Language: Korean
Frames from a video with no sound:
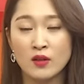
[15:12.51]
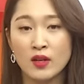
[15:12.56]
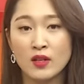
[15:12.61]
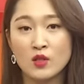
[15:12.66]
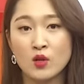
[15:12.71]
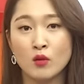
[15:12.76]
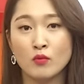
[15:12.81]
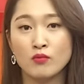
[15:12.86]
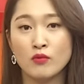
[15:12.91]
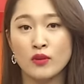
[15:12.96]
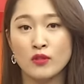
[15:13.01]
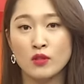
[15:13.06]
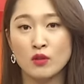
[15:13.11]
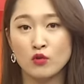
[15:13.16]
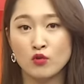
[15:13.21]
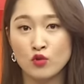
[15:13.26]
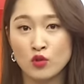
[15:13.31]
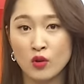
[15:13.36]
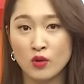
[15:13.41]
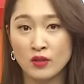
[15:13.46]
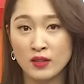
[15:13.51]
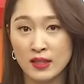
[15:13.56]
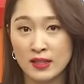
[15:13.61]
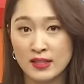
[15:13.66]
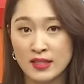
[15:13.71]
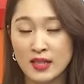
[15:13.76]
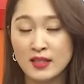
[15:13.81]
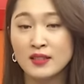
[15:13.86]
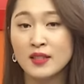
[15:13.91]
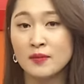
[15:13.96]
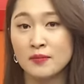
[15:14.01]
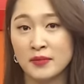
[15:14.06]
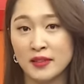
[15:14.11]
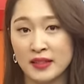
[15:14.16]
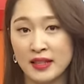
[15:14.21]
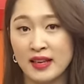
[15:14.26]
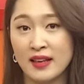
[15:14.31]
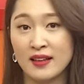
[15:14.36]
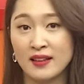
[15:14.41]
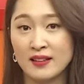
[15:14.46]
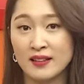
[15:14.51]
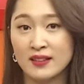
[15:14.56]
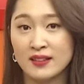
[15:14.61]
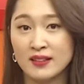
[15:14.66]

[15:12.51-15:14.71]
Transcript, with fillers: 그렇게 정부에서 규정을 한 상태입니다.